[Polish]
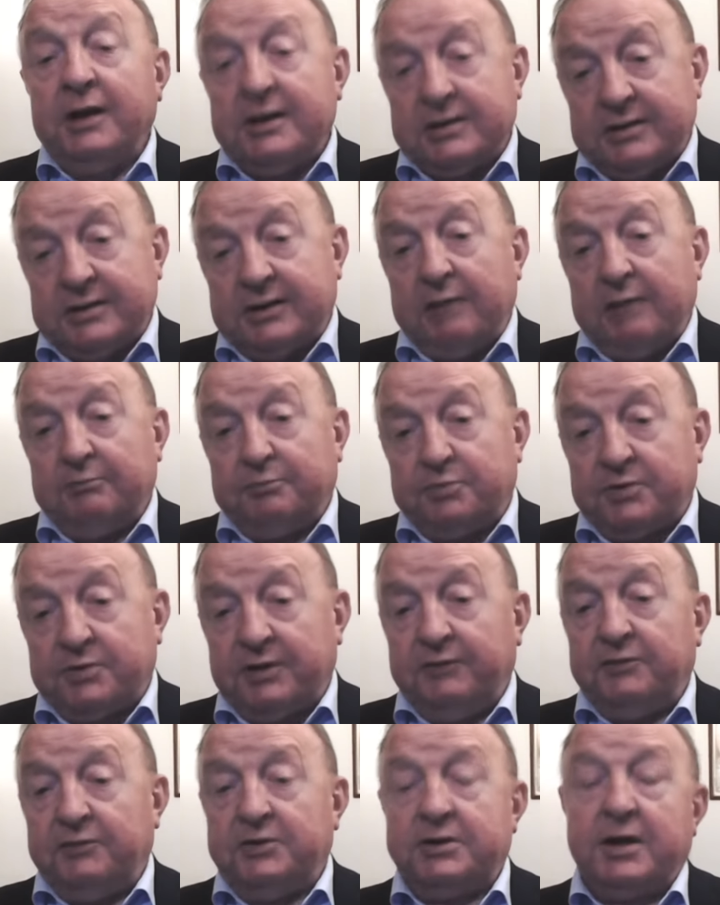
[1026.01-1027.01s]
Jest tam
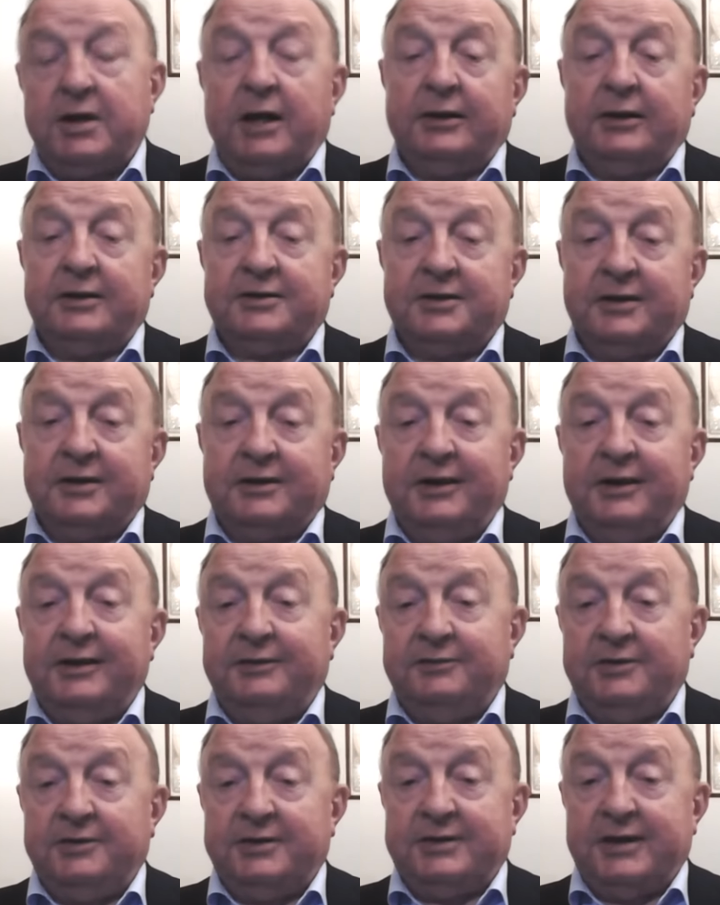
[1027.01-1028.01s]
przewidziane, że
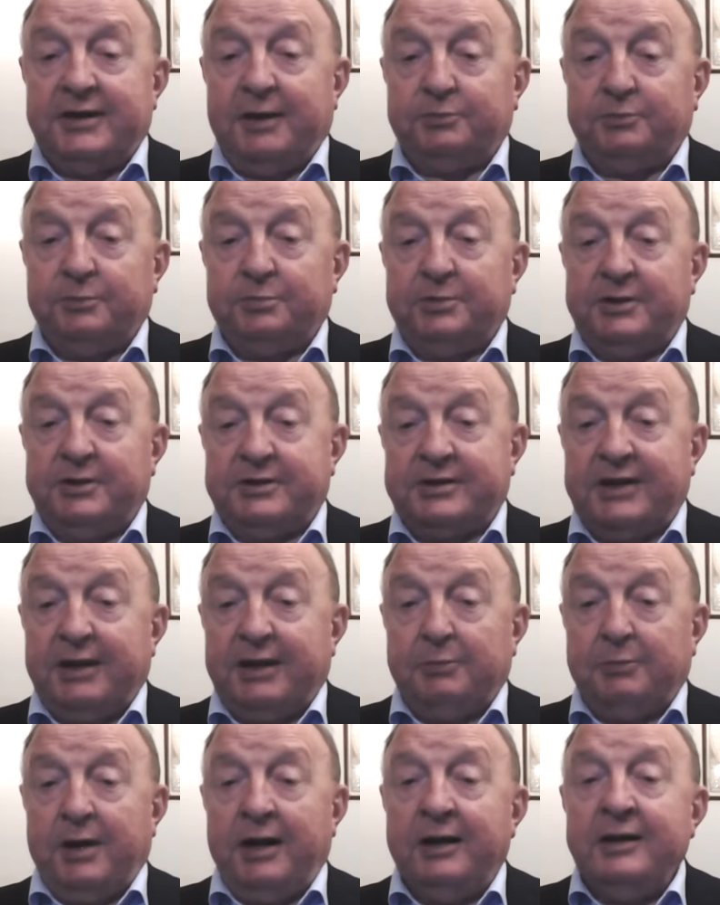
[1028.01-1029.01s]
telewizja
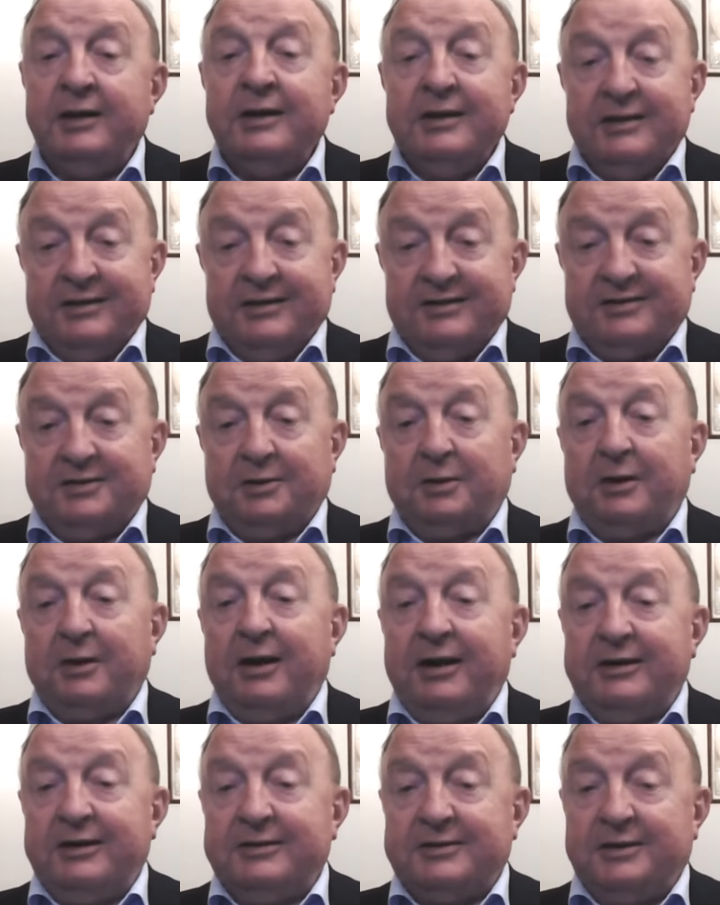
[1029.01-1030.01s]
publiczna ma
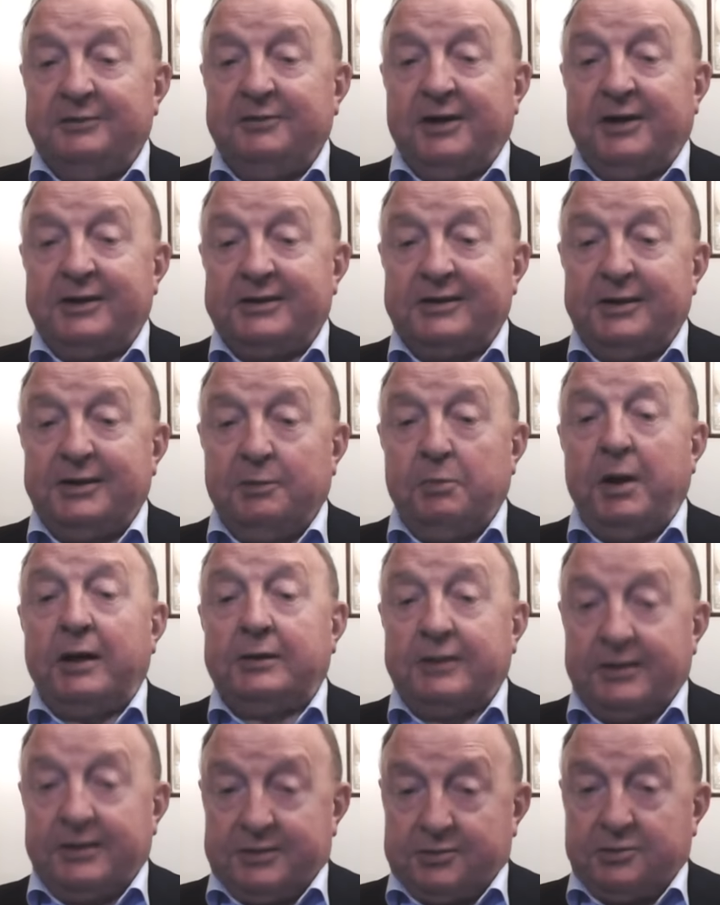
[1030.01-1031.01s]
zorganizować
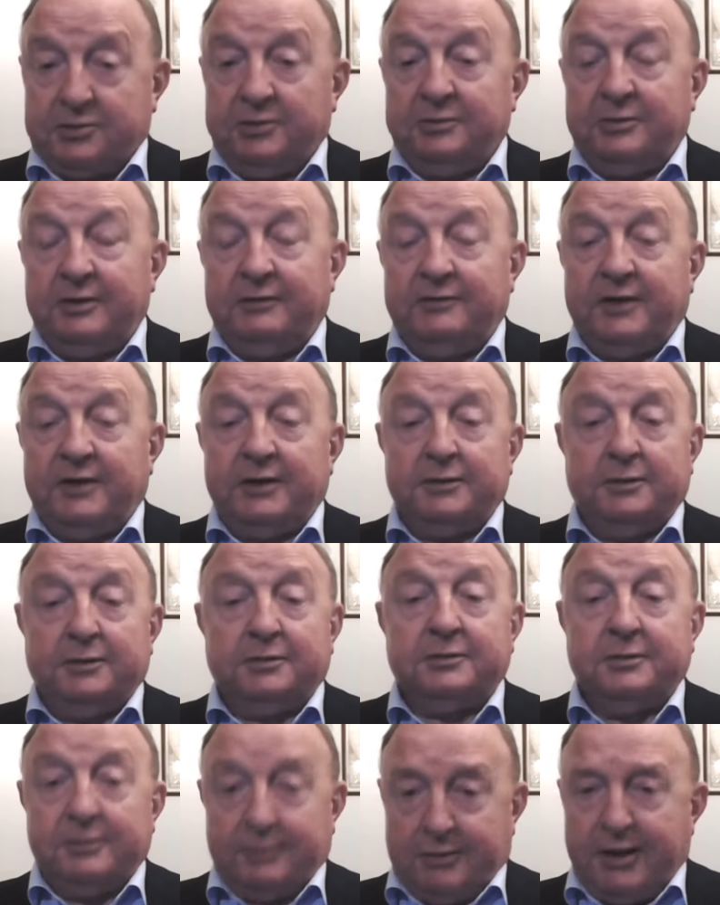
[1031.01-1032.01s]
debatę rządową, no
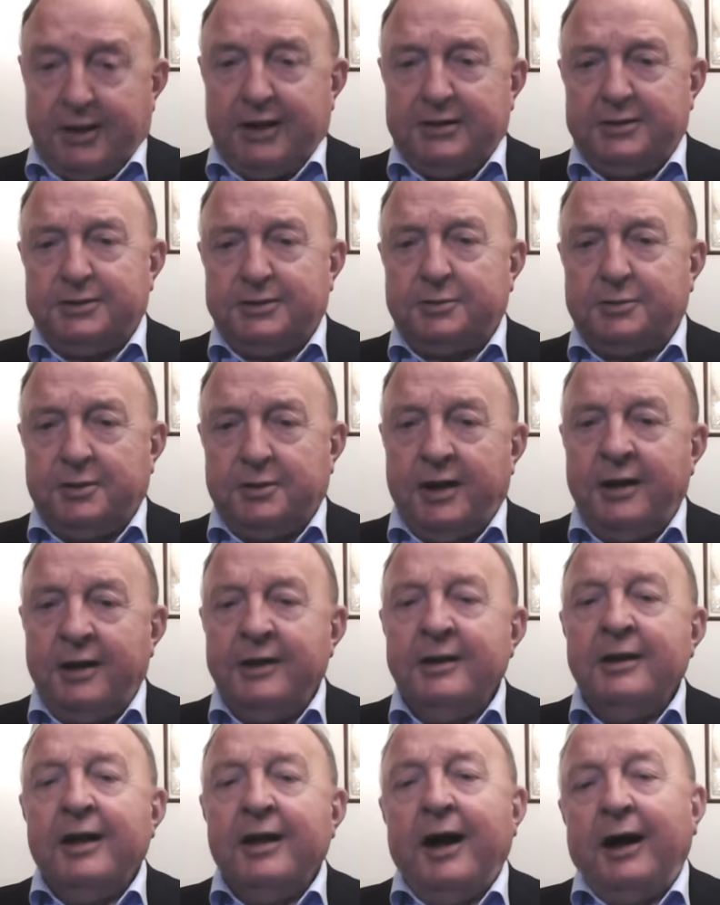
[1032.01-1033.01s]
to organizuje,
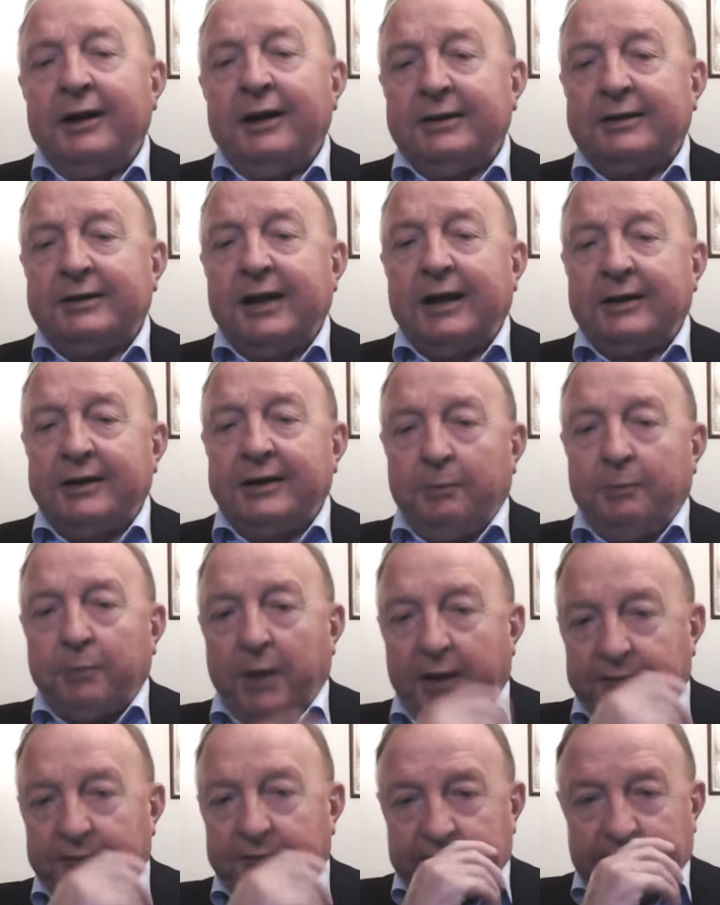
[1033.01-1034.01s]
ale tak
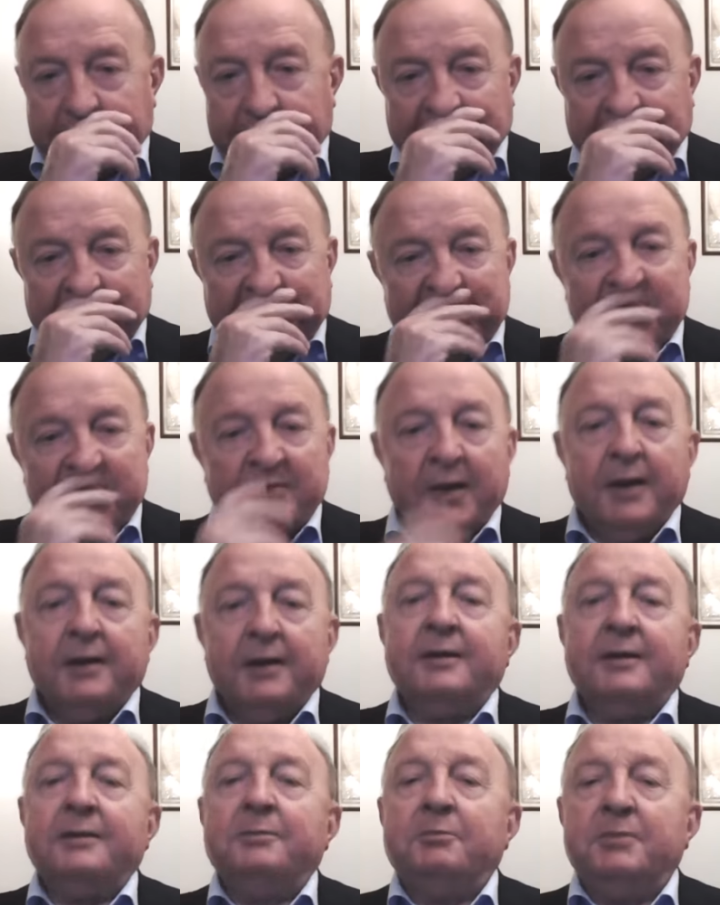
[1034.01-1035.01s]
naprawdę to
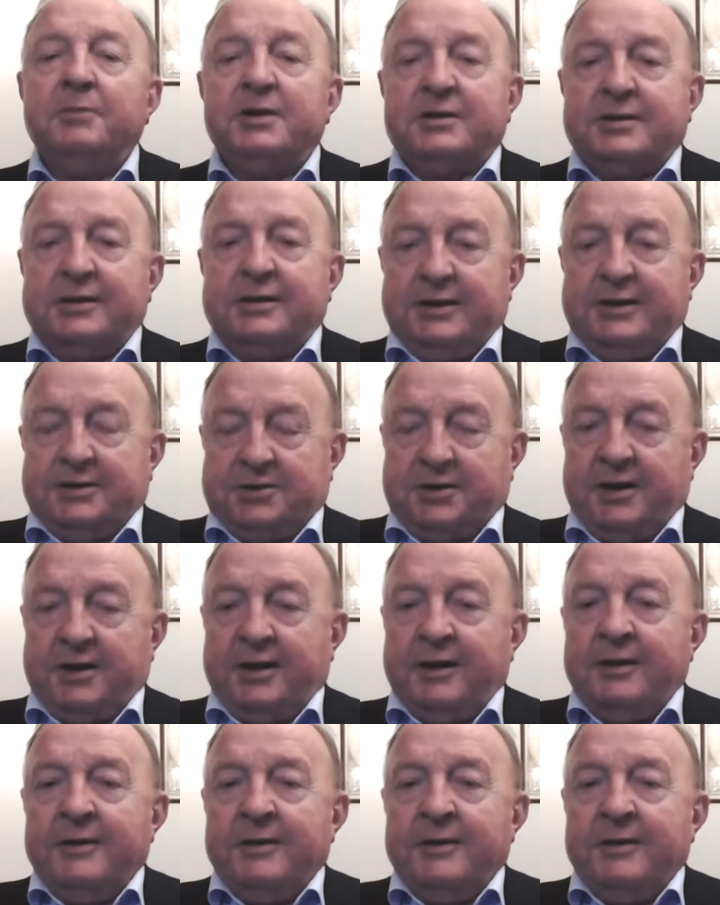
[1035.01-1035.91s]
y, myślę, że